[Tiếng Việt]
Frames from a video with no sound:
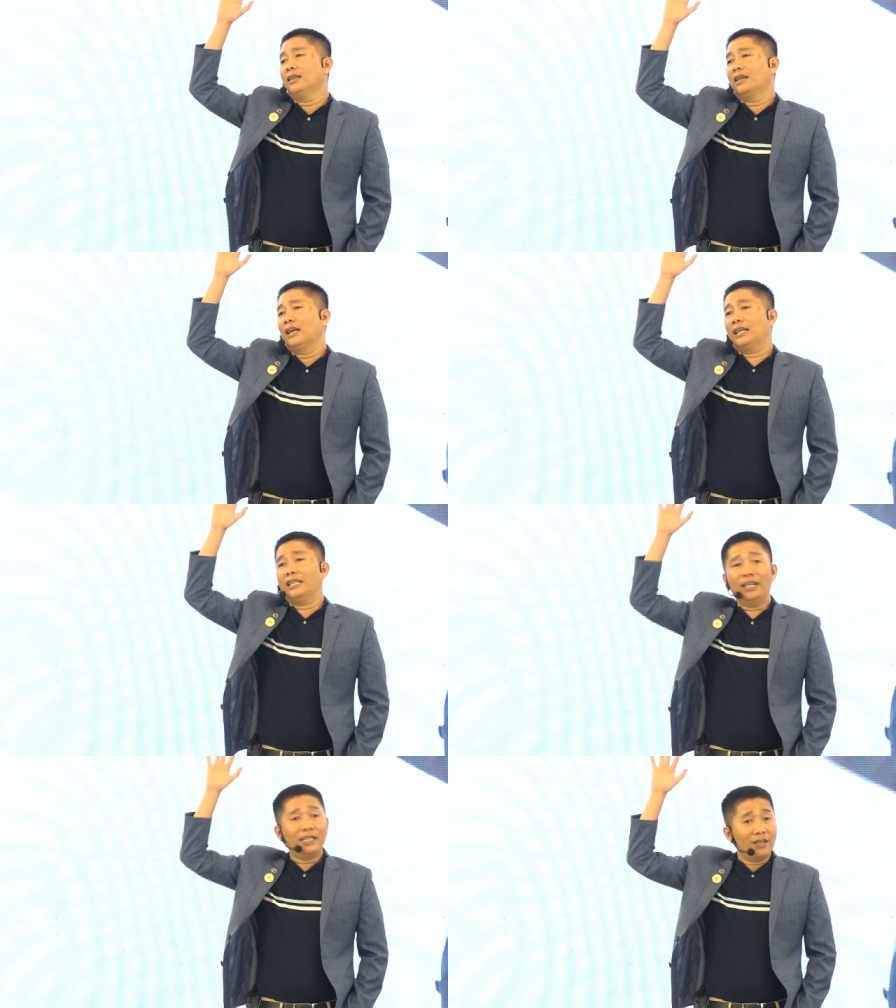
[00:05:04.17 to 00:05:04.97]
anh chị
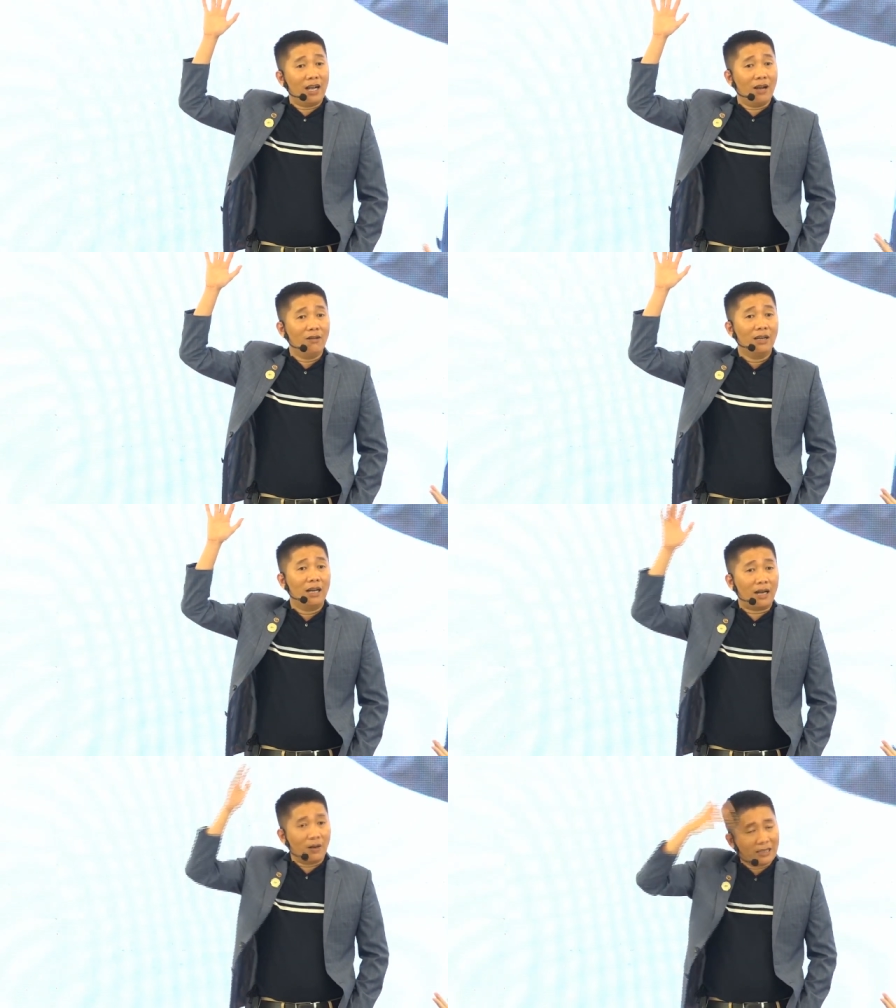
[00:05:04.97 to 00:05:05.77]
hiểu tôi đó ở
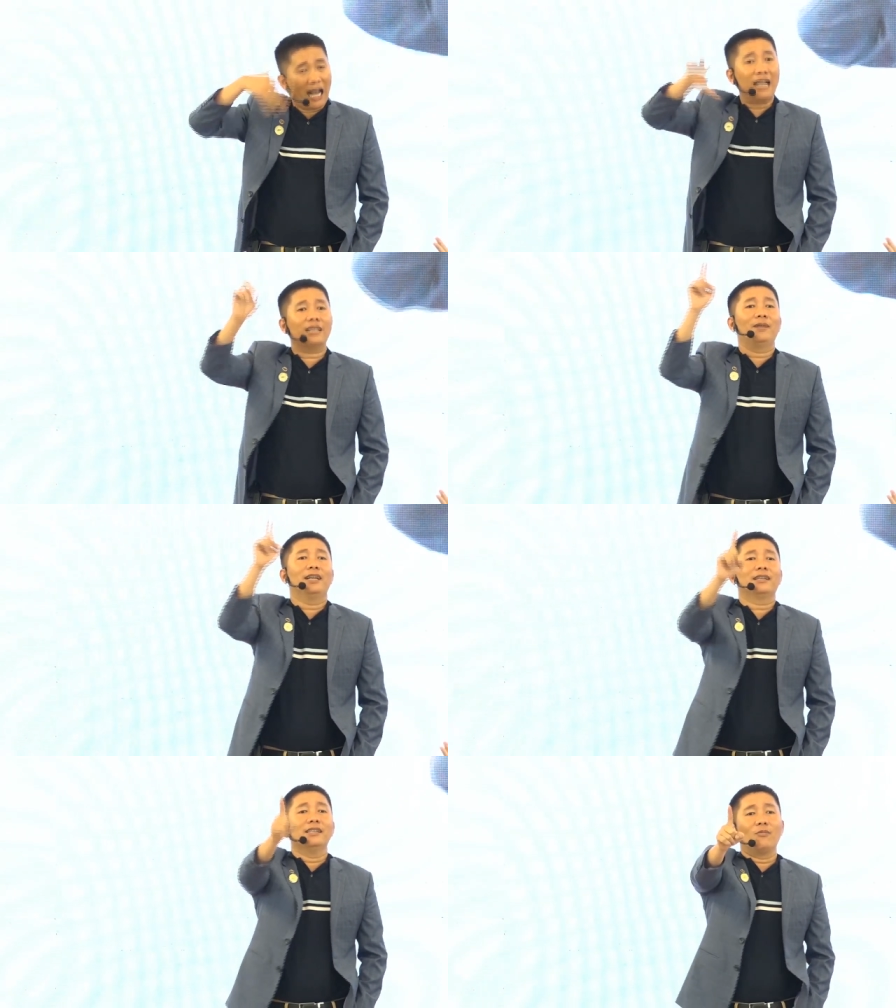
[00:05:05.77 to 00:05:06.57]
đâu nó tha cho mình
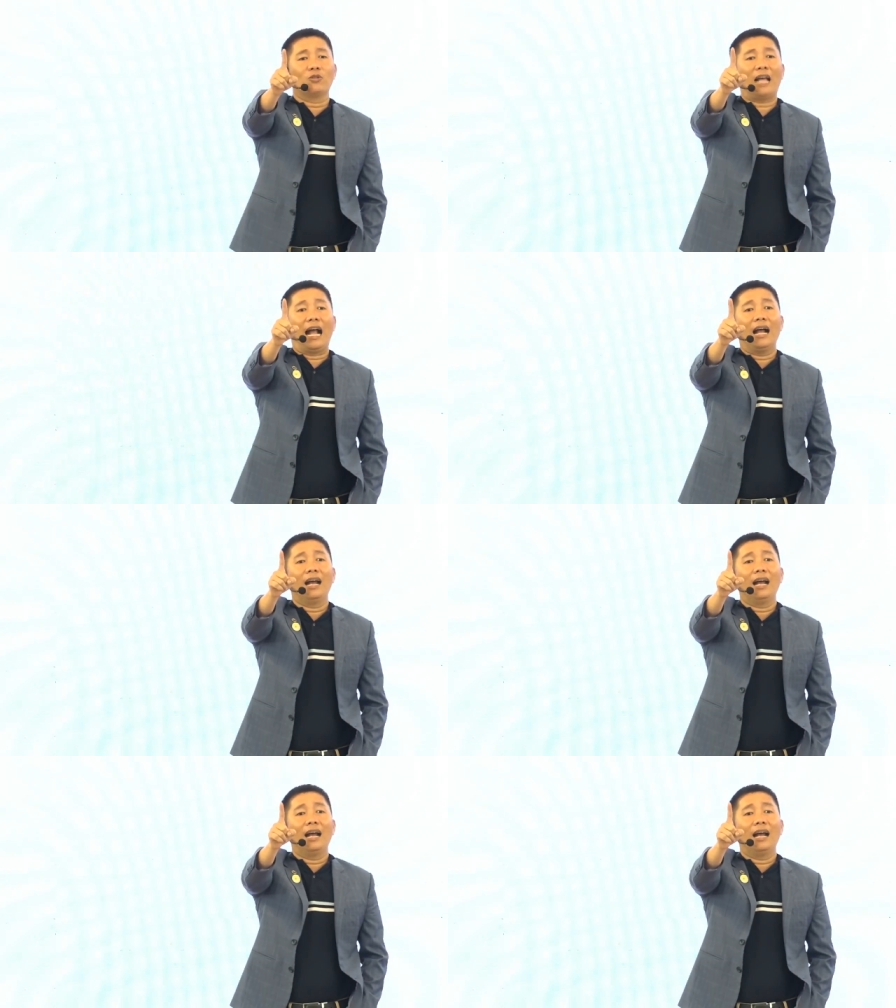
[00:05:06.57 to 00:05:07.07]
được một thằng